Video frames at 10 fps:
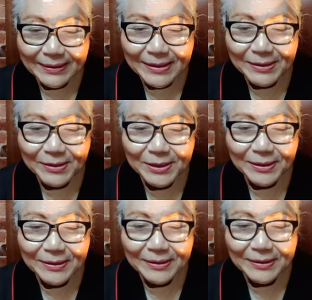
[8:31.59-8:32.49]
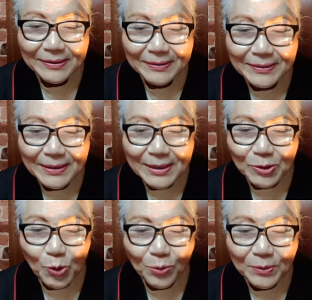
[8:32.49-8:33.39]
그래서 그, 어,
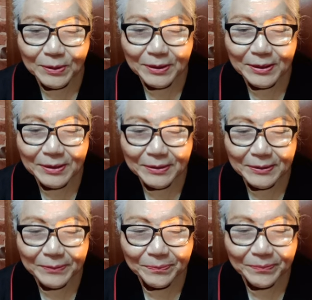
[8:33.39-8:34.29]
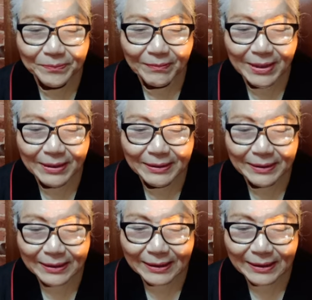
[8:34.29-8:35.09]
저, 그, 음,